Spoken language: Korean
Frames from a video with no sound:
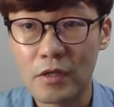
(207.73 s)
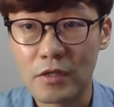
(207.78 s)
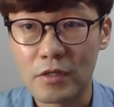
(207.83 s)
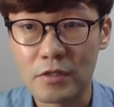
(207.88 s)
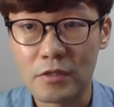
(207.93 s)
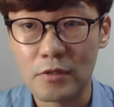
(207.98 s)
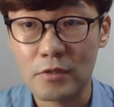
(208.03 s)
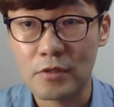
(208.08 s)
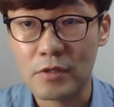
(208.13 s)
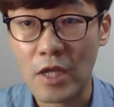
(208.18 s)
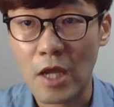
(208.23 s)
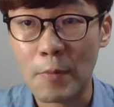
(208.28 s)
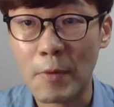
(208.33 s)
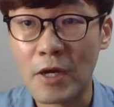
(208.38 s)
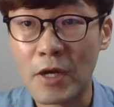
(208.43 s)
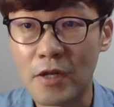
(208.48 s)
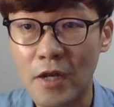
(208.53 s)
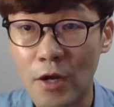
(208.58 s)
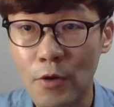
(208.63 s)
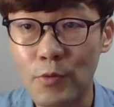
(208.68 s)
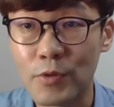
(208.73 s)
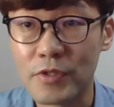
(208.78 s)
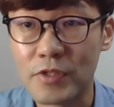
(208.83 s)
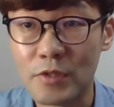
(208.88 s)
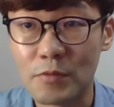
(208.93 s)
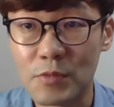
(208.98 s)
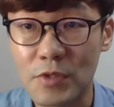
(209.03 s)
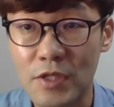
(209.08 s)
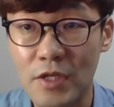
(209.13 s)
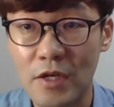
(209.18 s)
그 개방을 하고
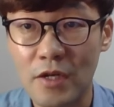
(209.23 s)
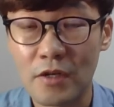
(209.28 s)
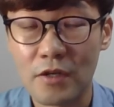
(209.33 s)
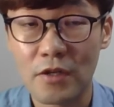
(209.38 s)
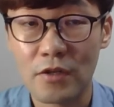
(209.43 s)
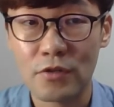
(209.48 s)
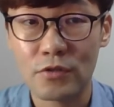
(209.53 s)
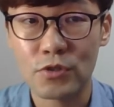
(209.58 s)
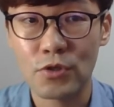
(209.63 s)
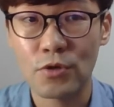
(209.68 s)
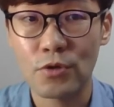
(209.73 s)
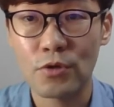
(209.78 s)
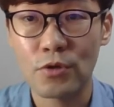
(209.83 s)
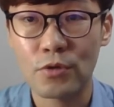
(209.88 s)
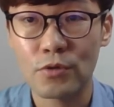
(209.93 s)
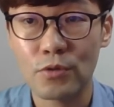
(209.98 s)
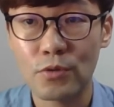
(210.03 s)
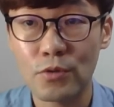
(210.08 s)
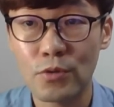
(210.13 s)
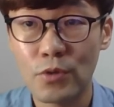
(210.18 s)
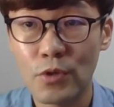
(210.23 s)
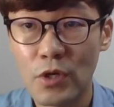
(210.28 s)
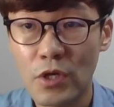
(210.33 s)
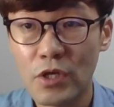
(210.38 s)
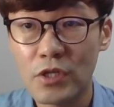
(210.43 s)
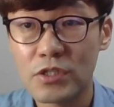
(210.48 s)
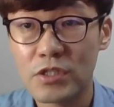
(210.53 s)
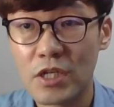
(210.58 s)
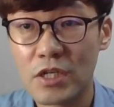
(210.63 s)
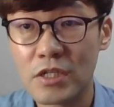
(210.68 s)
있습니다. 그래서 적어도
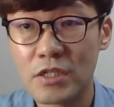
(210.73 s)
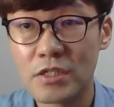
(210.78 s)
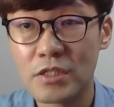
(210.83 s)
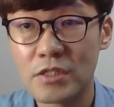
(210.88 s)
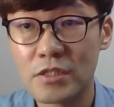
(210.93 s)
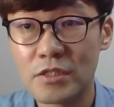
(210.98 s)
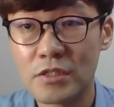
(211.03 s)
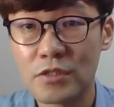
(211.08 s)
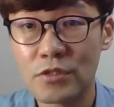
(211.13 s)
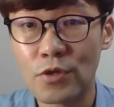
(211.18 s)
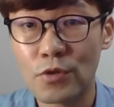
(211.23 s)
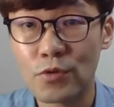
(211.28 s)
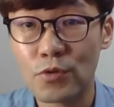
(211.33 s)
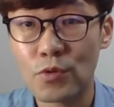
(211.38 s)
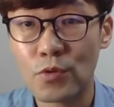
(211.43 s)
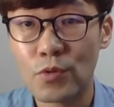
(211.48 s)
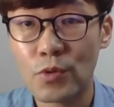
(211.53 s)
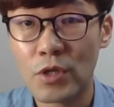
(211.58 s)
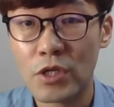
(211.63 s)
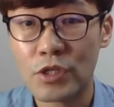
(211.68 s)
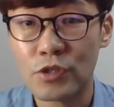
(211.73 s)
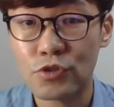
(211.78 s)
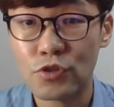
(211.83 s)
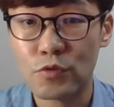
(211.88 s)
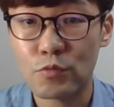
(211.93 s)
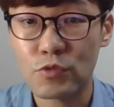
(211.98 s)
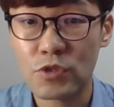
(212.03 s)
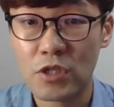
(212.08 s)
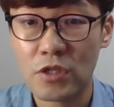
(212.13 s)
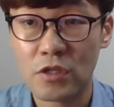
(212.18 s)
최근 연도의 기출
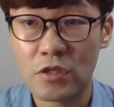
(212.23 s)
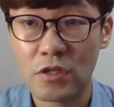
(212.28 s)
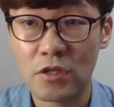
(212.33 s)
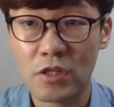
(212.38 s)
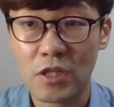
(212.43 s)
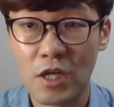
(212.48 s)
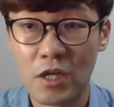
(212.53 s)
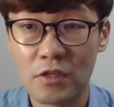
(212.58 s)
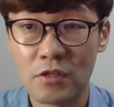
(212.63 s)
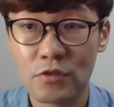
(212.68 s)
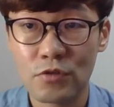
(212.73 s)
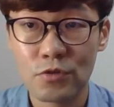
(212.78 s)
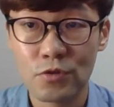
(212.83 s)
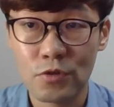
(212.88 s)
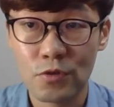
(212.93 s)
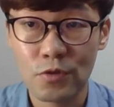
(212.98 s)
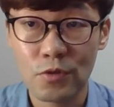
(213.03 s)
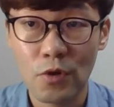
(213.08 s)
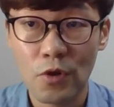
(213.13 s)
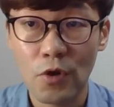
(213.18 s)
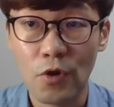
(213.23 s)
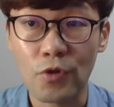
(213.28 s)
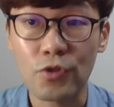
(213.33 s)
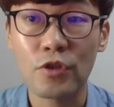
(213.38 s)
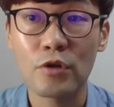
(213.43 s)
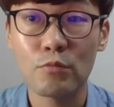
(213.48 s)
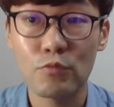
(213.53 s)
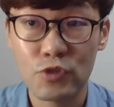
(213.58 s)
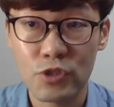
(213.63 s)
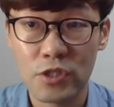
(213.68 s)
문제들은 다 스스로
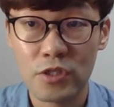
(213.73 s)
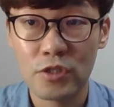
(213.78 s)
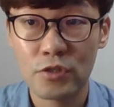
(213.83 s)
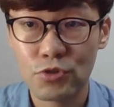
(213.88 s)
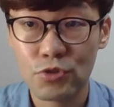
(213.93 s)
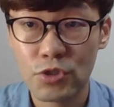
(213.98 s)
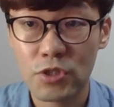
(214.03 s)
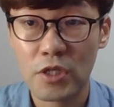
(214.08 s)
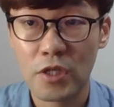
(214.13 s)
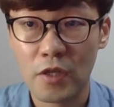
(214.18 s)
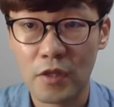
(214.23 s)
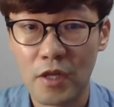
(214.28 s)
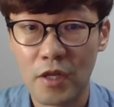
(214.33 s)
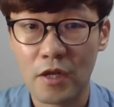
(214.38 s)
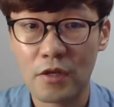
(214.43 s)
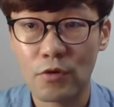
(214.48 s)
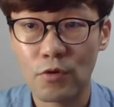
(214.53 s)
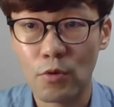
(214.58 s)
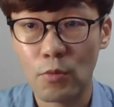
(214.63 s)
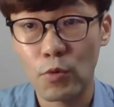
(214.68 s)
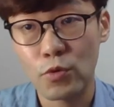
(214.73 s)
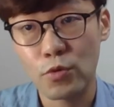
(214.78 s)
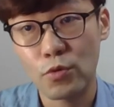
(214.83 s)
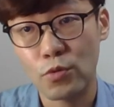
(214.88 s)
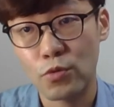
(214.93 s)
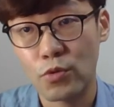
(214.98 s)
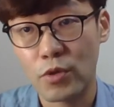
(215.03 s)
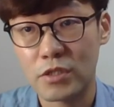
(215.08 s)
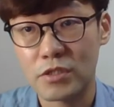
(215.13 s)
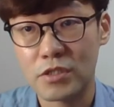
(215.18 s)
어떤 문제들이 출제됐나 이렇게 보는
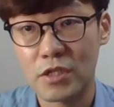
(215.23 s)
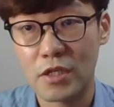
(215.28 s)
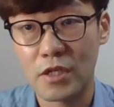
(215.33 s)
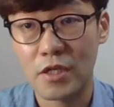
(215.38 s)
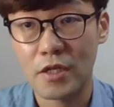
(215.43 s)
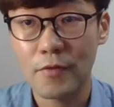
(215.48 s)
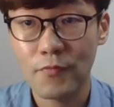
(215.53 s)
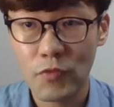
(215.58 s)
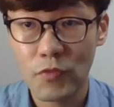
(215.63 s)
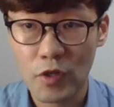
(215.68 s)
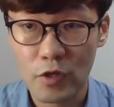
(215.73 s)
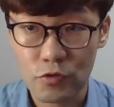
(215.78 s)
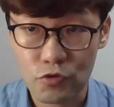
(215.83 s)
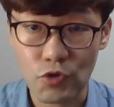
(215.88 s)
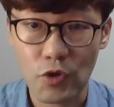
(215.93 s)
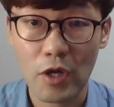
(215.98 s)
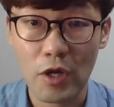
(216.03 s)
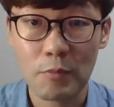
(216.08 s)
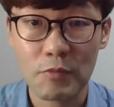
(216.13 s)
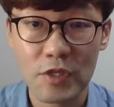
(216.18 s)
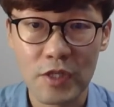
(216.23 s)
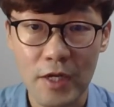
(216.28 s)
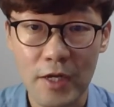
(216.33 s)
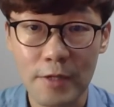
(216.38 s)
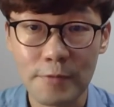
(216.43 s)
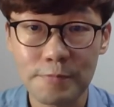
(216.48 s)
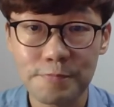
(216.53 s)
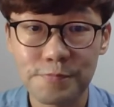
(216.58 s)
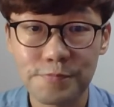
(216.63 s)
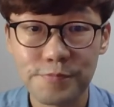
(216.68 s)
것도 굉장히
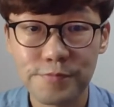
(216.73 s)
중요합니다.